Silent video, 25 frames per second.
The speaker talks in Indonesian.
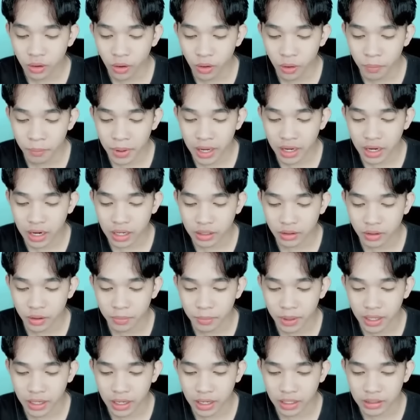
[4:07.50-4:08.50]
Oh my god,
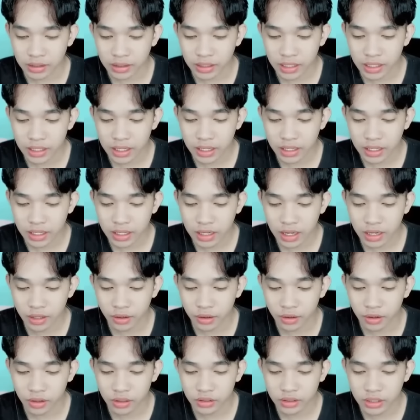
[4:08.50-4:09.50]
oh my god. Tidak kena
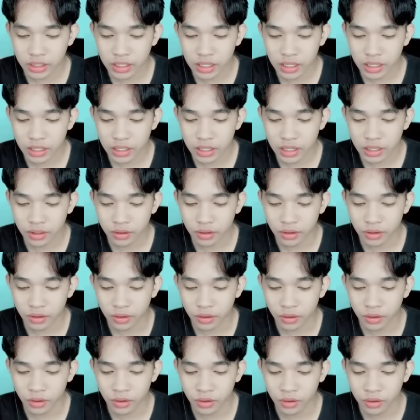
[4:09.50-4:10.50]
dong, tidak kena
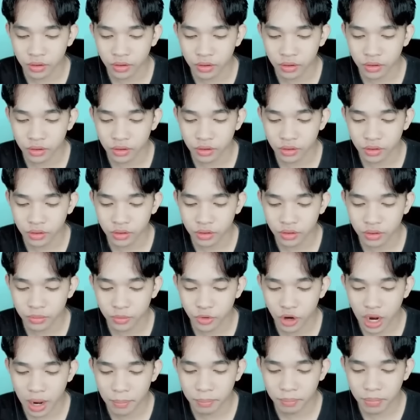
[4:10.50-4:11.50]
dong. Oh, oh, oh,
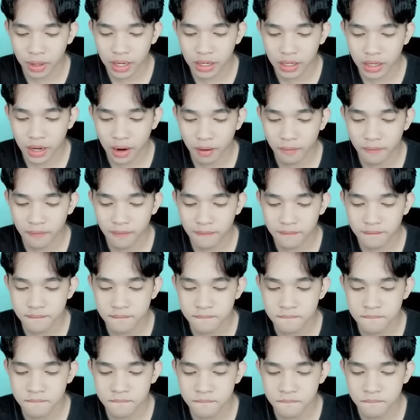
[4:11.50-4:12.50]
mau ngapain kau?
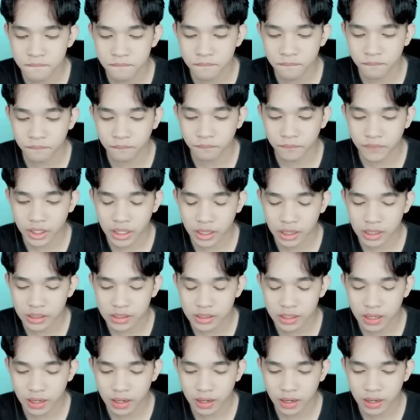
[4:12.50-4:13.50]
Hmm,
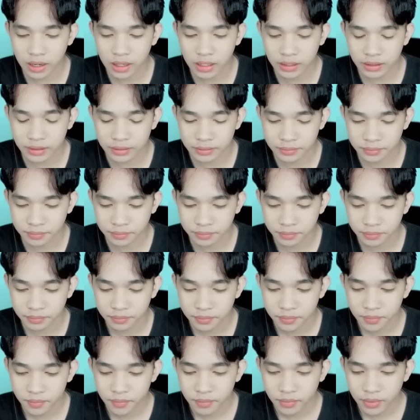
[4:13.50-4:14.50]
rasakan.
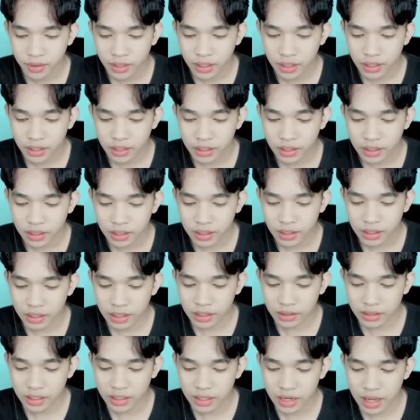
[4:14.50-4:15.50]

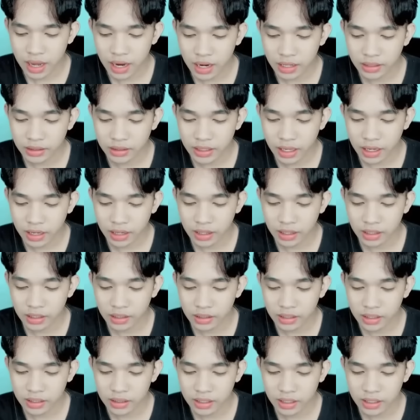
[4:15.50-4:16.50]
Karena tendangan
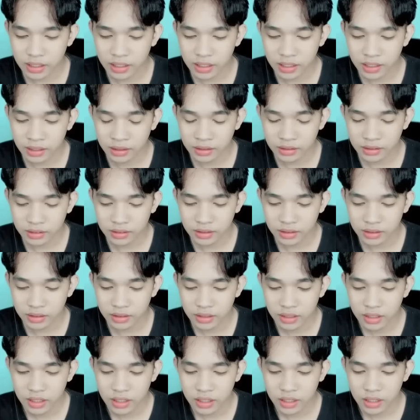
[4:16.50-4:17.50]
tackle kita dia.
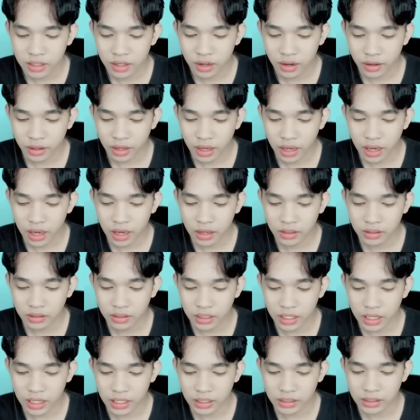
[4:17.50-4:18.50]
Oke,
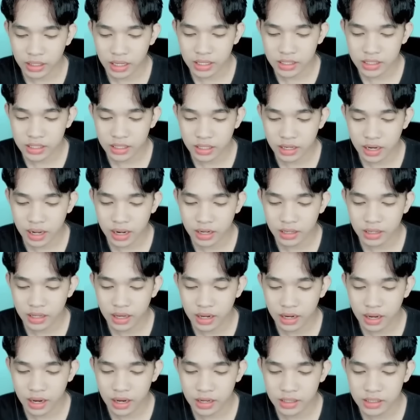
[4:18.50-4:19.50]
kita serang
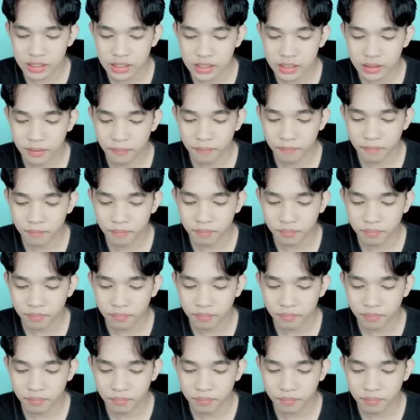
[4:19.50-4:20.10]
dia guys.